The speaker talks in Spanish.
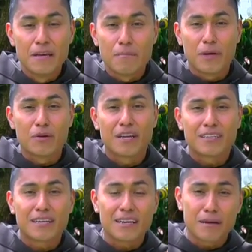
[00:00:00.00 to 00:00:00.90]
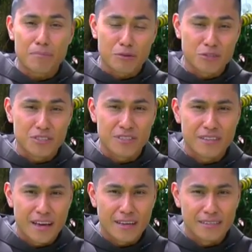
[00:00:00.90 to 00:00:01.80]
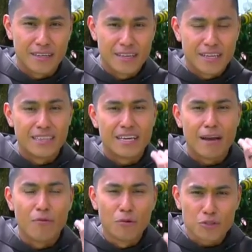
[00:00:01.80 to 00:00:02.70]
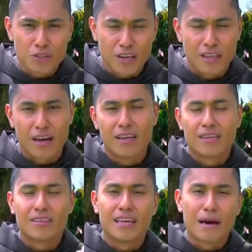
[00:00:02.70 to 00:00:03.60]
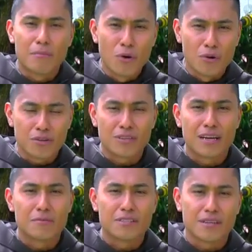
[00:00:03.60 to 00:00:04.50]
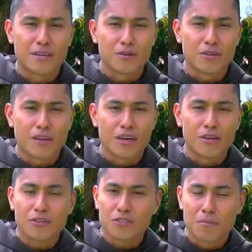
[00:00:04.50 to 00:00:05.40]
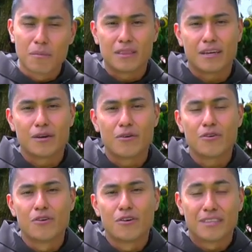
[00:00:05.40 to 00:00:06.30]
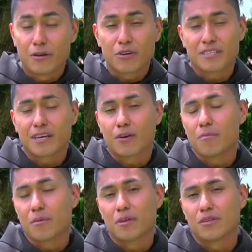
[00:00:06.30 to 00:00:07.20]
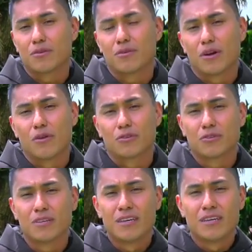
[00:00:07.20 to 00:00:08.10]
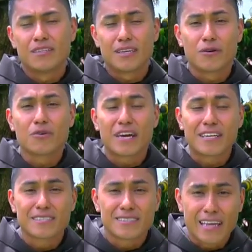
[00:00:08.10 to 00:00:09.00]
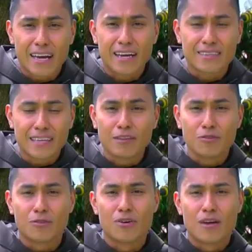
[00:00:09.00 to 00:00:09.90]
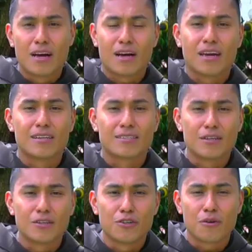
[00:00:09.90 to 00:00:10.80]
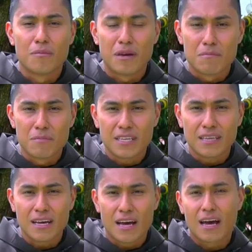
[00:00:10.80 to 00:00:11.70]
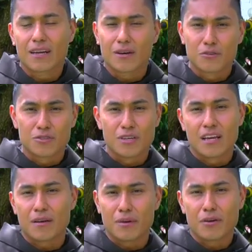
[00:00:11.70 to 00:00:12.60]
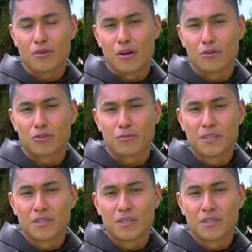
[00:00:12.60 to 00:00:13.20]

Pero en esa reciprocidad de la búsqueda, del amor, de la misericordia de Dios, me tengo, tengo que estar comprometido con el otro. Tengo que estar atento a que el Señor me invita a reconciliarme con el otro.